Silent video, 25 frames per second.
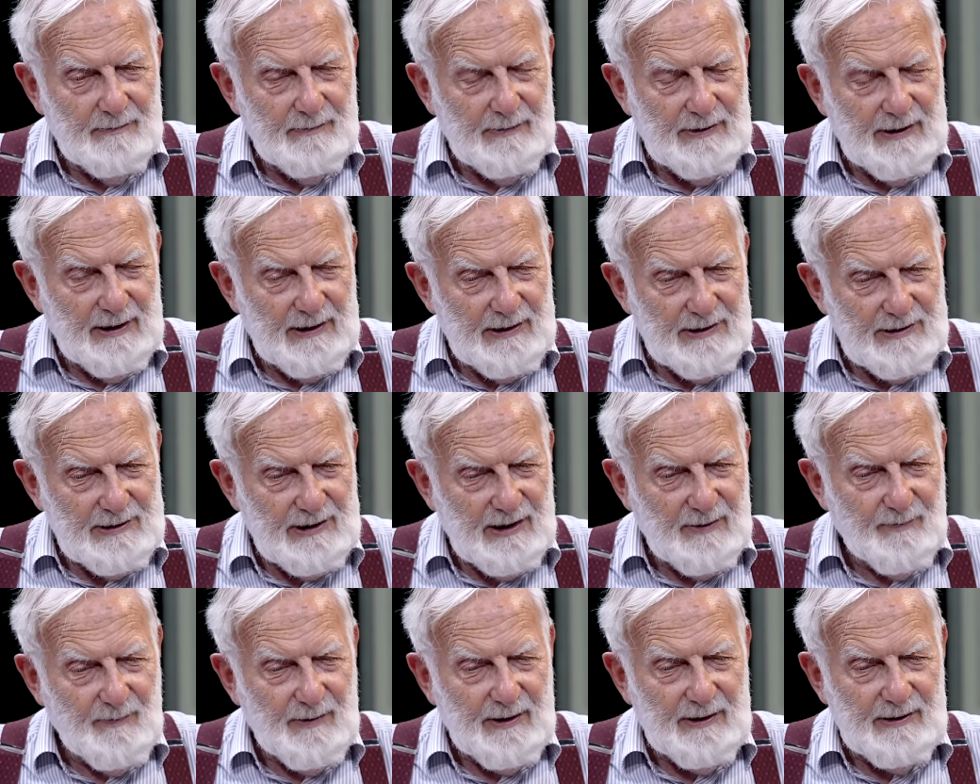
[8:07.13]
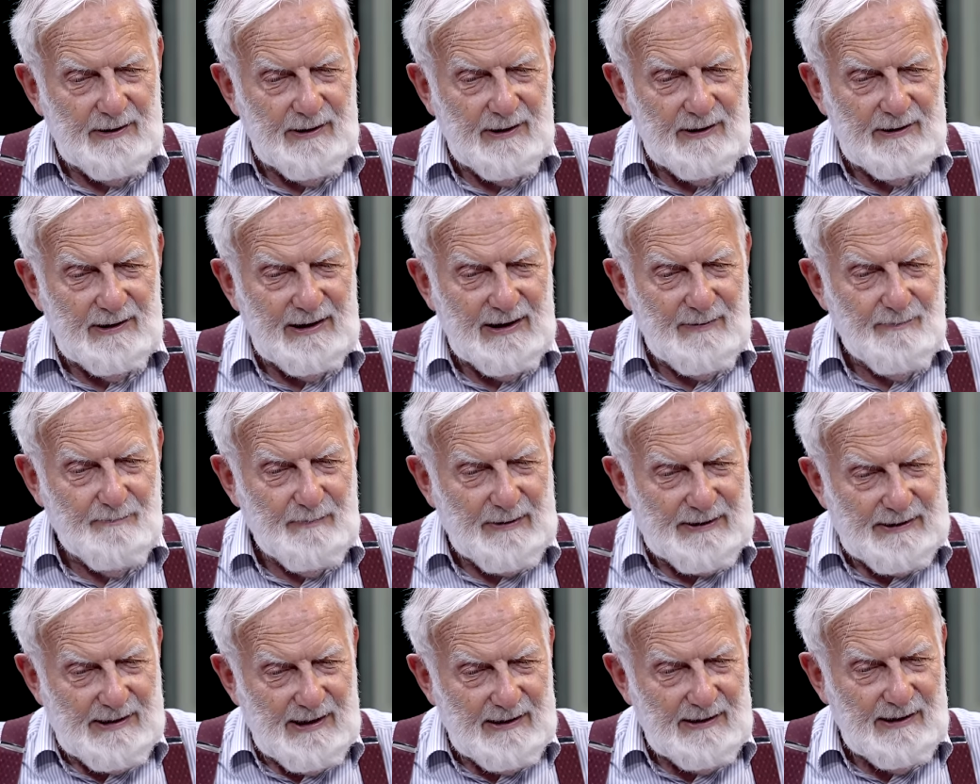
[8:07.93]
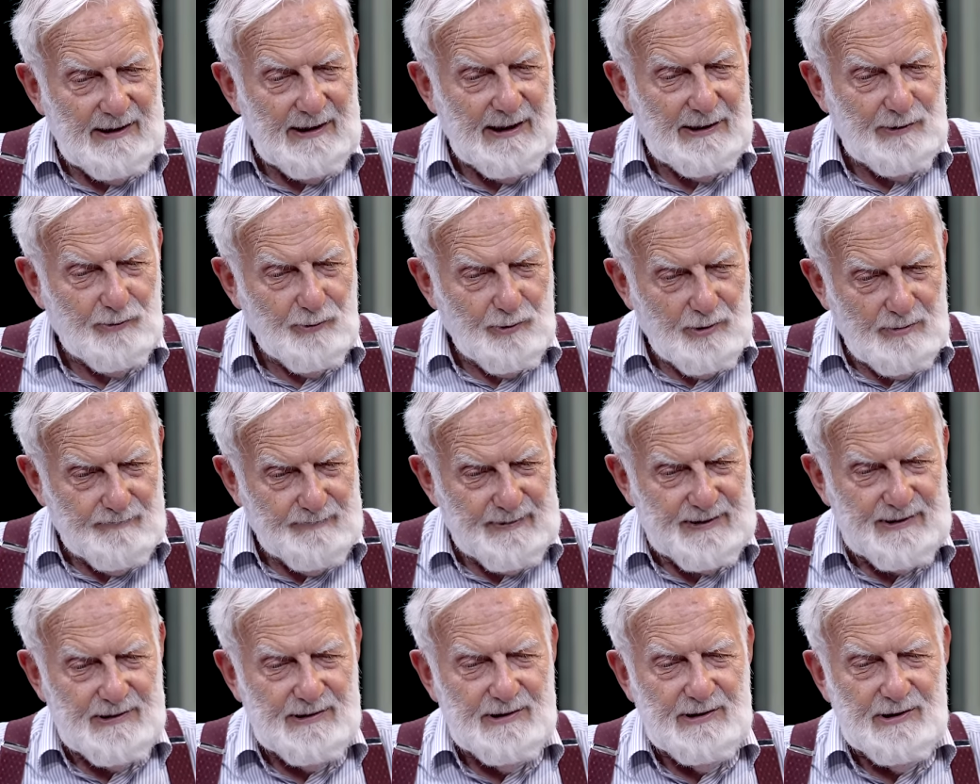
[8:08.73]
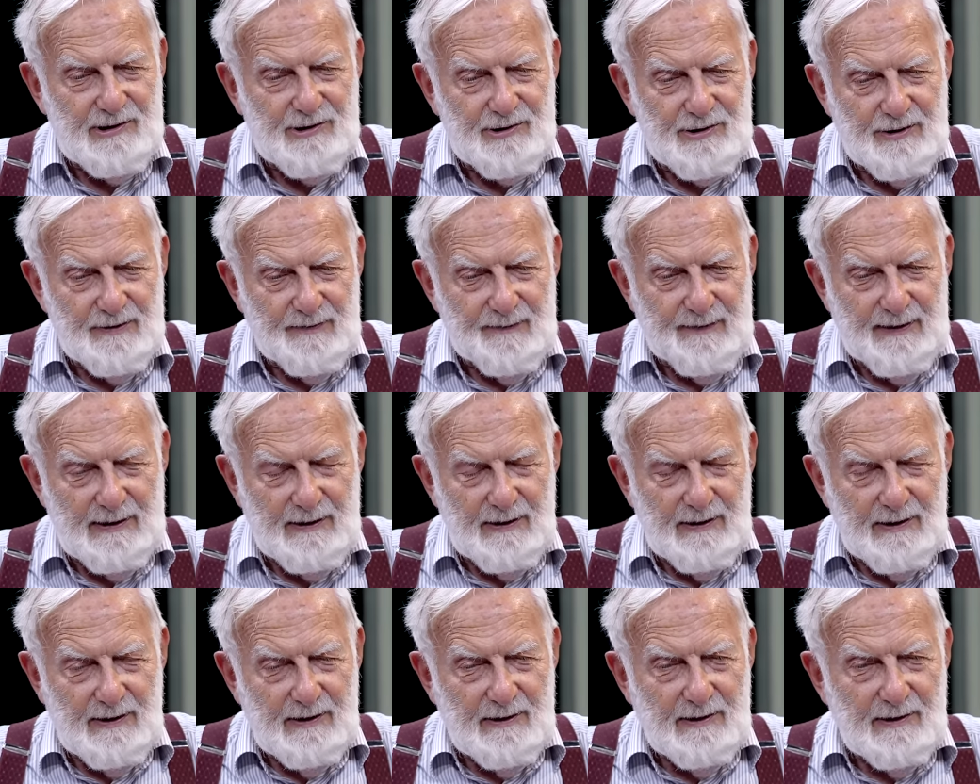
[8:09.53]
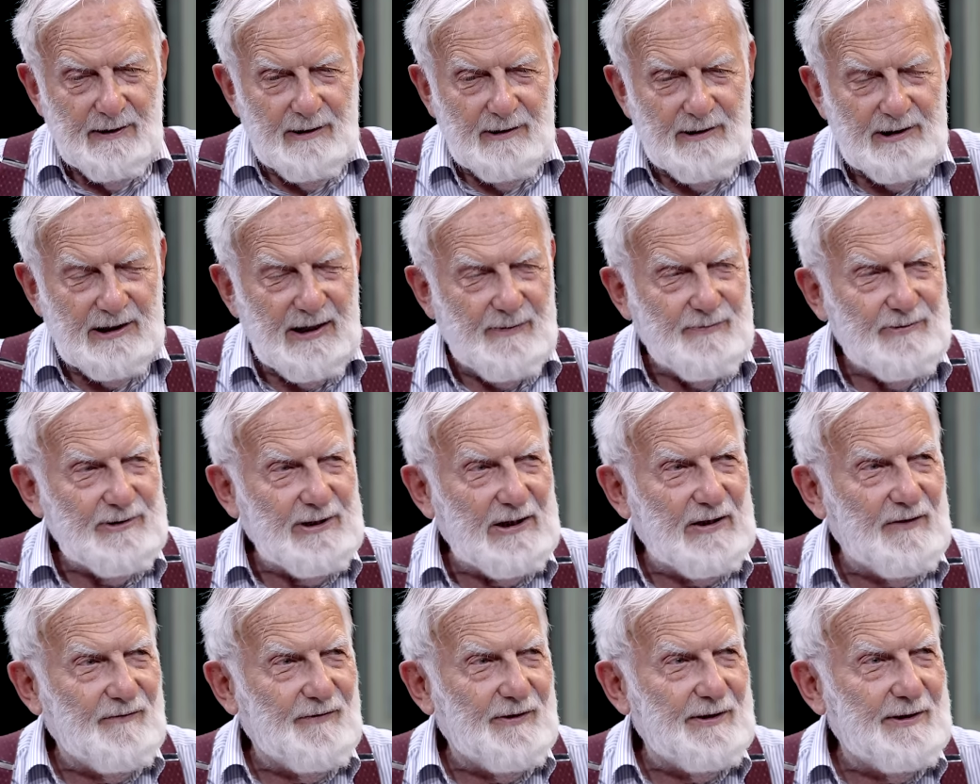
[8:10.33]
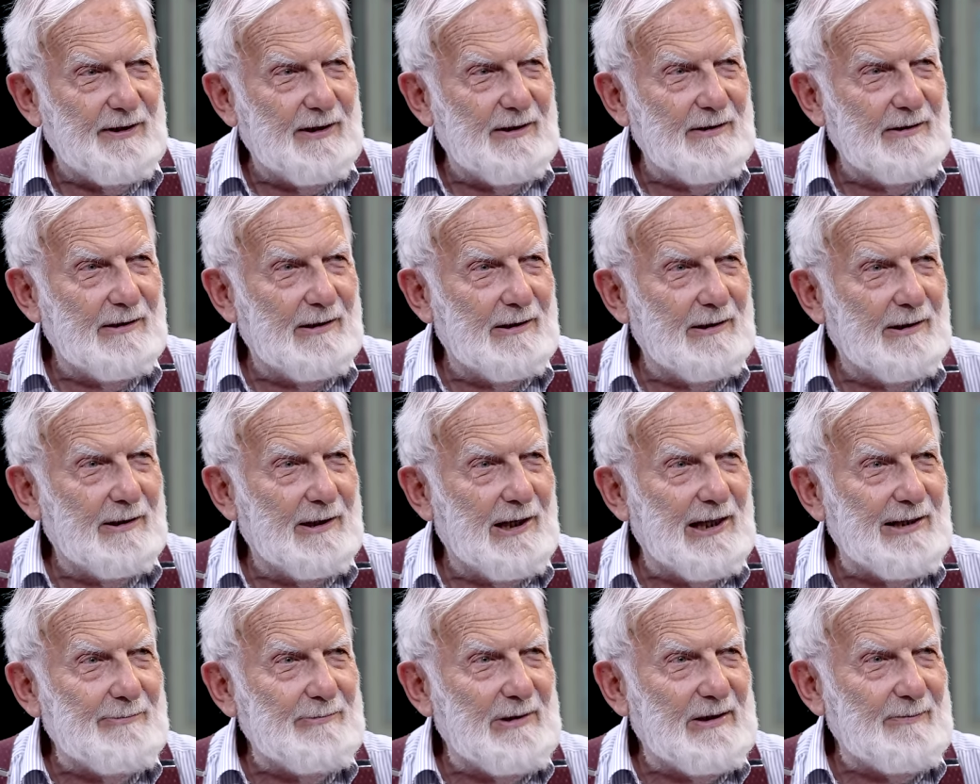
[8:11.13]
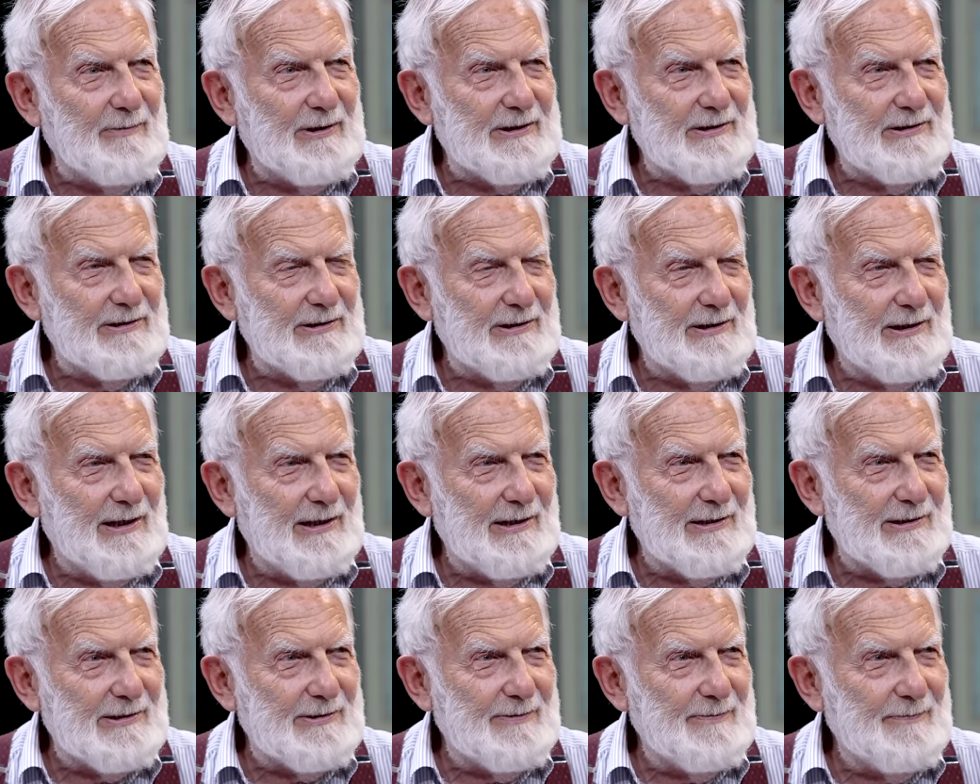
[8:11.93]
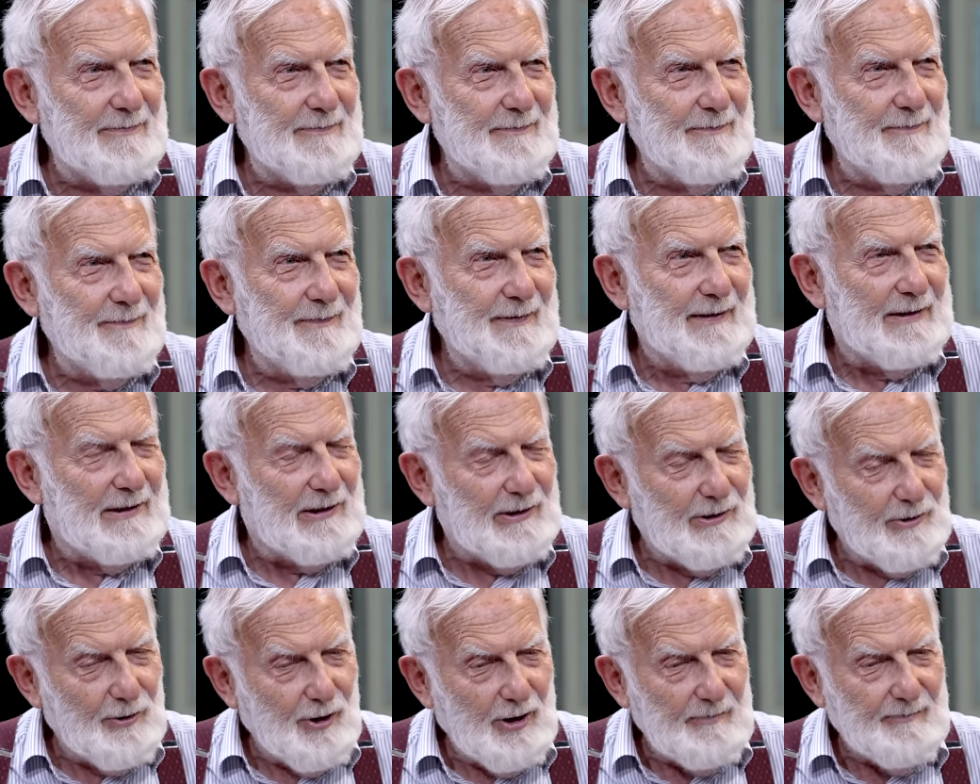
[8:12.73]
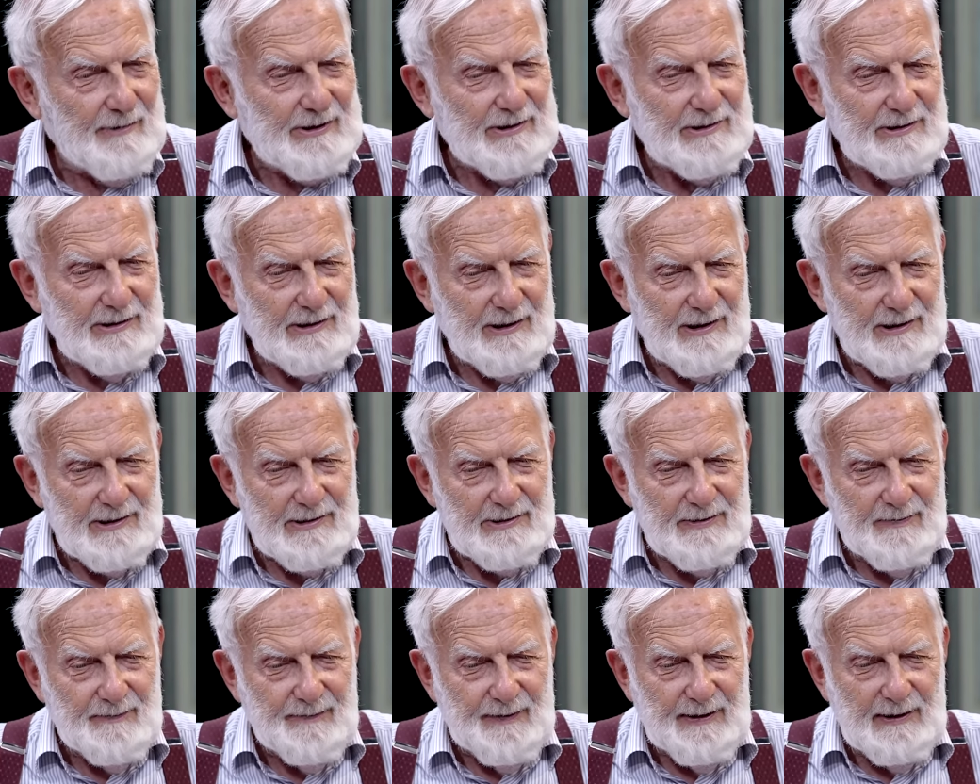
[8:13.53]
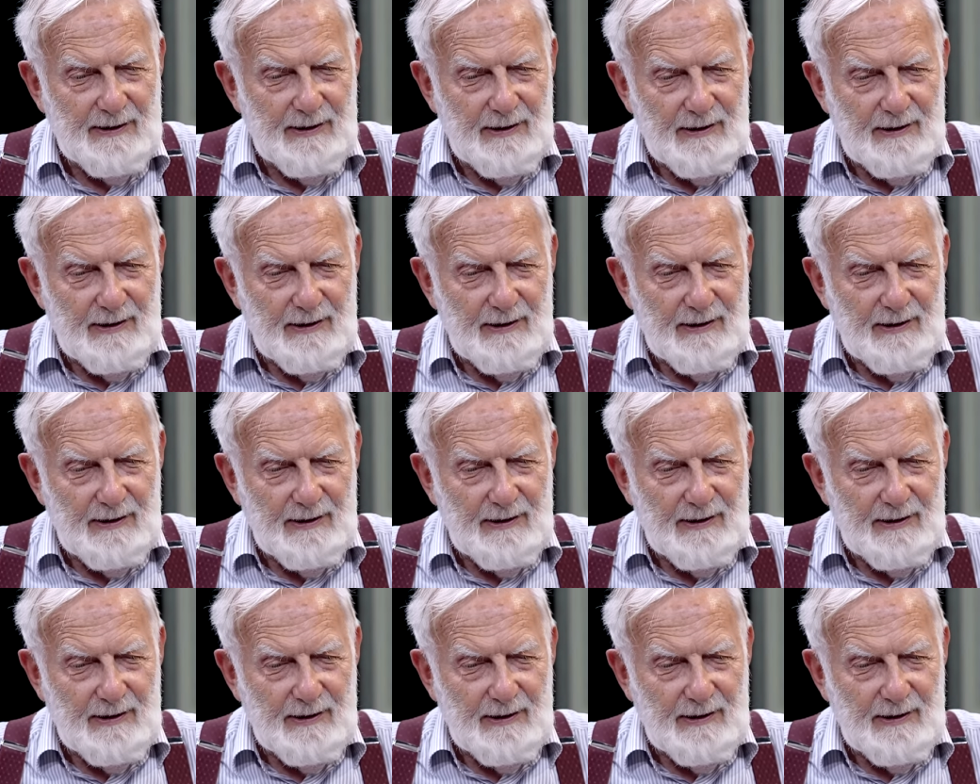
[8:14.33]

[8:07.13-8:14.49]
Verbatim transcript: gerçek manada medeniyet olması için kitap sayfalarında kalmaması lazım ne olması lazım?